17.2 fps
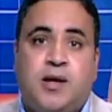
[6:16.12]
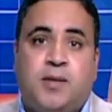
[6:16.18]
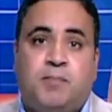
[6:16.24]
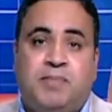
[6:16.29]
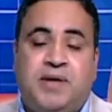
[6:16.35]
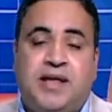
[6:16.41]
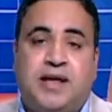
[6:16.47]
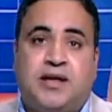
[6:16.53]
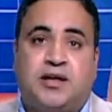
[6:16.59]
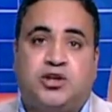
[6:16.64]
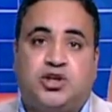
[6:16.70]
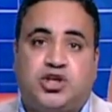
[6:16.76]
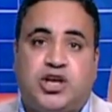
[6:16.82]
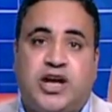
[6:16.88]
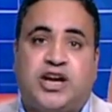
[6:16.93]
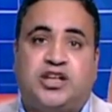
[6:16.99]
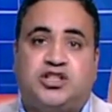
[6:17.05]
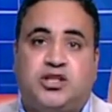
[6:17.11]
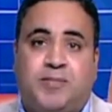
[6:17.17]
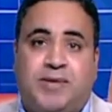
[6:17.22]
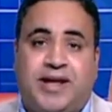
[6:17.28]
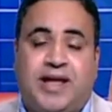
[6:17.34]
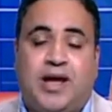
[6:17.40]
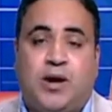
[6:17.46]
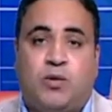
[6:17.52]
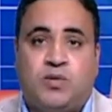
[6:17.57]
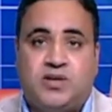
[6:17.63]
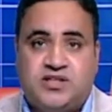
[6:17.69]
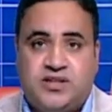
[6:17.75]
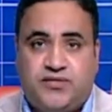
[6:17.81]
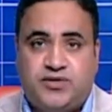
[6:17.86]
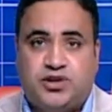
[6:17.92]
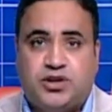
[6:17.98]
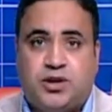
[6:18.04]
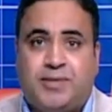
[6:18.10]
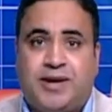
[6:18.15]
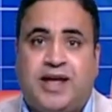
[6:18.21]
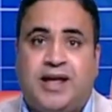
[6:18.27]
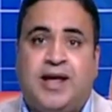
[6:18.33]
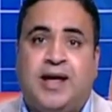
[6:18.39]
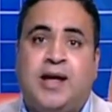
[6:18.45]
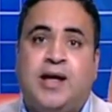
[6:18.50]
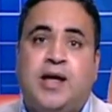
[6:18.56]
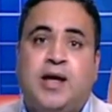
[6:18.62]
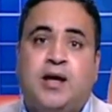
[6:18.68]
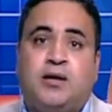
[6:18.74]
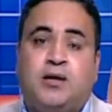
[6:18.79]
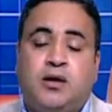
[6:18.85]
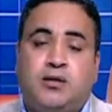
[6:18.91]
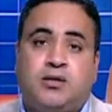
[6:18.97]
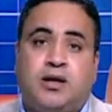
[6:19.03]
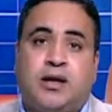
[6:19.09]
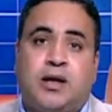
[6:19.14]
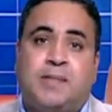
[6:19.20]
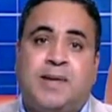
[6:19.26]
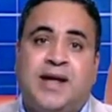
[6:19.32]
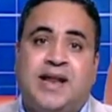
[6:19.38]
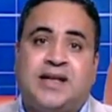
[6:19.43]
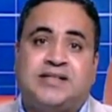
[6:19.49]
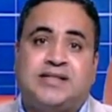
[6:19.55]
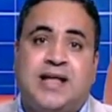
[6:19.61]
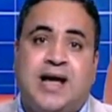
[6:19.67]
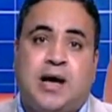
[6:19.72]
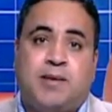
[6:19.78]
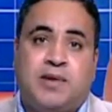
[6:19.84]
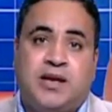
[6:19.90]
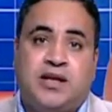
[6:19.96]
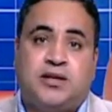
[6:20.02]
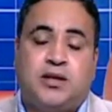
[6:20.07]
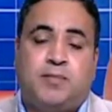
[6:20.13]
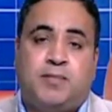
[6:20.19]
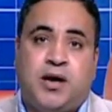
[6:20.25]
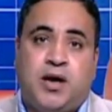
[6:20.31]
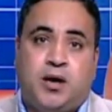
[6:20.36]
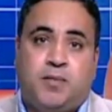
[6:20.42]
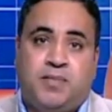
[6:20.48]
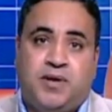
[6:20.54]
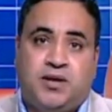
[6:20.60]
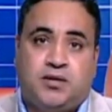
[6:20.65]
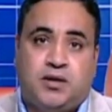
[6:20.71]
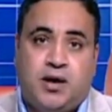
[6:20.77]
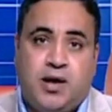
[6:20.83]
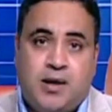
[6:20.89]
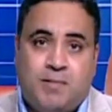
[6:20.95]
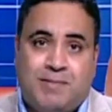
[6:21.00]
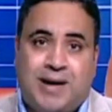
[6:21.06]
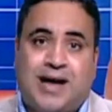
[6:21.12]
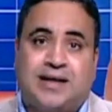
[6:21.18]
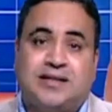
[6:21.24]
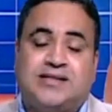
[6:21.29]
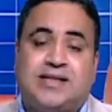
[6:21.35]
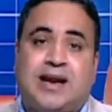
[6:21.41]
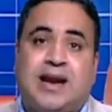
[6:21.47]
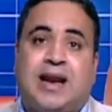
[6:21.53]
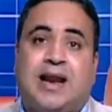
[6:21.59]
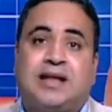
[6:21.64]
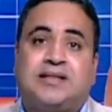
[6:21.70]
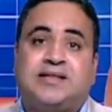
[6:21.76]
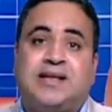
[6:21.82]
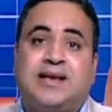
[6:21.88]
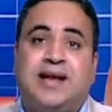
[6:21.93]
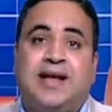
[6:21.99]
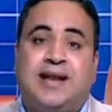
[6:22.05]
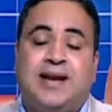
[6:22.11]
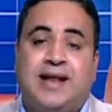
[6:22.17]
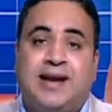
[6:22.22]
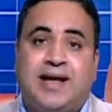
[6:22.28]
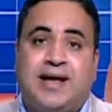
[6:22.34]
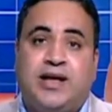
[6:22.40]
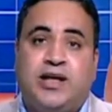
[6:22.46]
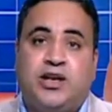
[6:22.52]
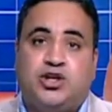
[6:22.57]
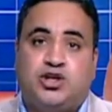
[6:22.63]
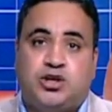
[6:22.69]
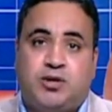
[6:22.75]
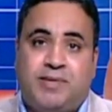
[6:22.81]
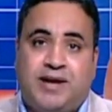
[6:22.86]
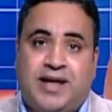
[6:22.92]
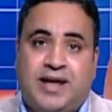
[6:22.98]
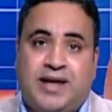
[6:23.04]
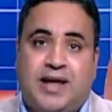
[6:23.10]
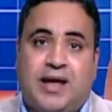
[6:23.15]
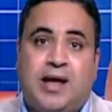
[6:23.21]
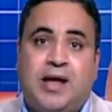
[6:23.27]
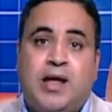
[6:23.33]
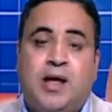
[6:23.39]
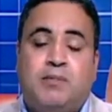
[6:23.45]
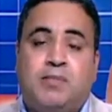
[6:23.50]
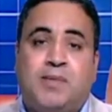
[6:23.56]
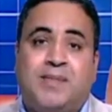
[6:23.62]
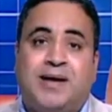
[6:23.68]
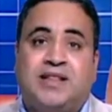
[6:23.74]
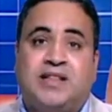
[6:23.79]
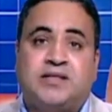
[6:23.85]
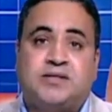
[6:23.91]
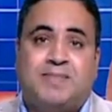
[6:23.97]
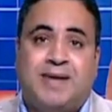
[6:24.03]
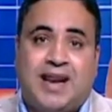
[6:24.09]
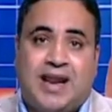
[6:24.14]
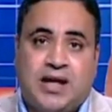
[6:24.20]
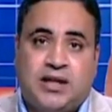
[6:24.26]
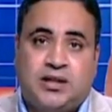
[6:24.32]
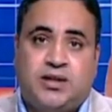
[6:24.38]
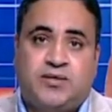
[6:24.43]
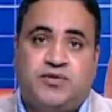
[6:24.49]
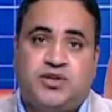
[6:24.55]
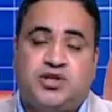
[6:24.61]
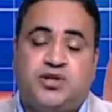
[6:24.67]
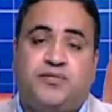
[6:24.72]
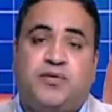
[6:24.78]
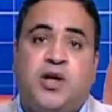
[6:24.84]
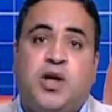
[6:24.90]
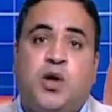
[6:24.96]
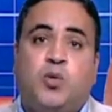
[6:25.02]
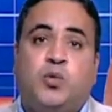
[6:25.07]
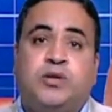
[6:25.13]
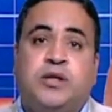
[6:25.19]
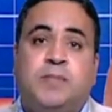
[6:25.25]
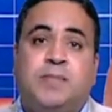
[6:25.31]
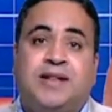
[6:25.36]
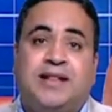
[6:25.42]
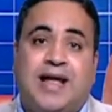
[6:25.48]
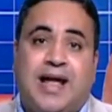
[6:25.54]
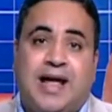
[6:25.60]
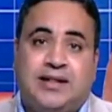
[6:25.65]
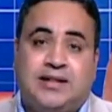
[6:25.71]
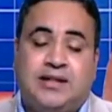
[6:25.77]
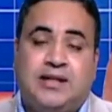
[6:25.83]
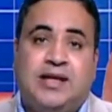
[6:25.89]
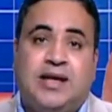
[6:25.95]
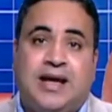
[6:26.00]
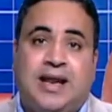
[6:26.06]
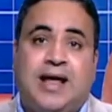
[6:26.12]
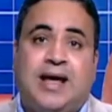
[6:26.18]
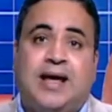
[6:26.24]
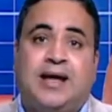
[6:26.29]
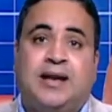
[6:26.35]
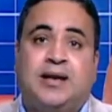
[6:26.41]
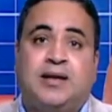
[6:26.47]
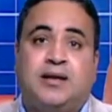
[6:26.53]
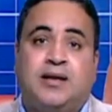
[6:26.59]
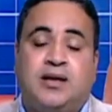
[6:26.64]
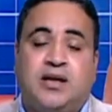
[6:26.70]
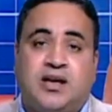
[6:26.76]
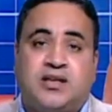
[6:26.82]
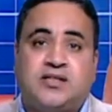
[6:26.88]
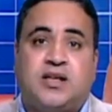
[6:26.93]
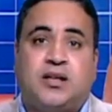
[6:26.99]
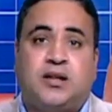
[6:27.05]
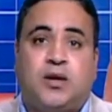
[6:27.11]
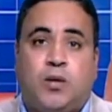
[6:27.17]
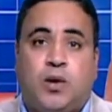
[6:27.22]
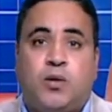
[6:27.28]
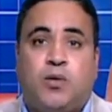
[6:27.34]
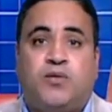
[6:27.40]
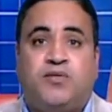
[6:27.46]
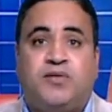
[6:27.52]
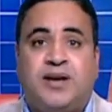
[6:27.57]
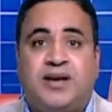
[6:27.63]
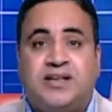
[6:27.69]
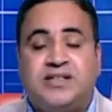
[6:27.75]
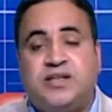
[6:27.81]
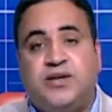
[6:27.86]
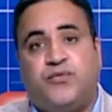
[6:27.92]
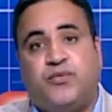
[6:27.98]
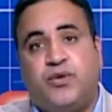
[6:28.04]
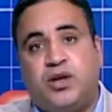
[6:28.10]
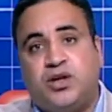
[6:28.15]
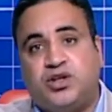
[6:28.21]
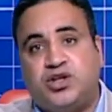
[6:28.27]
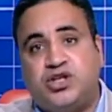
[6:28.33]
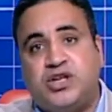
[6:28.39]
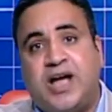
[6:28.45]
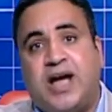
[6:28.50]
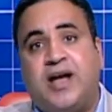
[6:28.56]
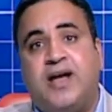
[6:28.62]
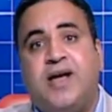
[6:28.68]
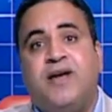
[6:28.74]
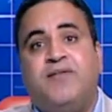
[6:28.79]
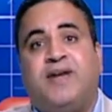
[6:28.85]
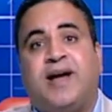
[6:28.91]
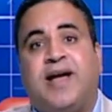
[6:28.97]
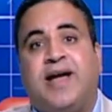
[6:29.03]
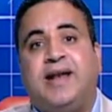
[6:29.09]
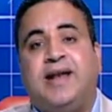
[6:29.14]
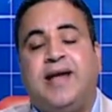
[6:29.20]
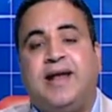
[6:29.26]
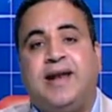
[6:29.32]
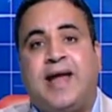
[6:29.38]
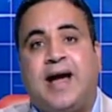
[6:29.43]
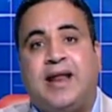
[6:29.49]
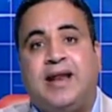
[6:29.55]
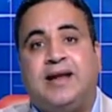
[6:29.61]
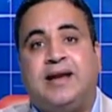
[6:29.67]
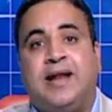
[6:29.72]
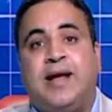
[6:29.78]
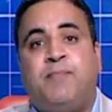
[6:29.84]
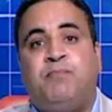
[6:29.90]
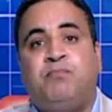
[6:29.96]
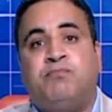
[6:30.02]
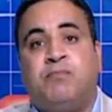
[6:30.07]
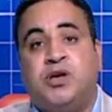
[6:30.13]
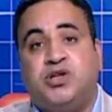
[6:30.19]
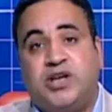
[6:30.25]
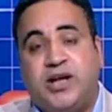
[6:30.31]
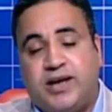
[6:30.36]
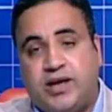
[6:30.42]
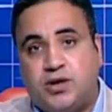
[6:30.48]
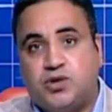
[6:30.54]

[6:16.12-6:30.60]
بارتشاح الشبكيه او نزيف الشبكيه نقدر كمان اثناء عمليه الميه البيضاء بعد زرع العدسه ان احنا نحقن الشبكيه بماده اسمها الانتي فيجيف ودي بتؤدي الى ان يحصل توقف للنزيف والارتشاح فكان احنا عالجنا مشاكل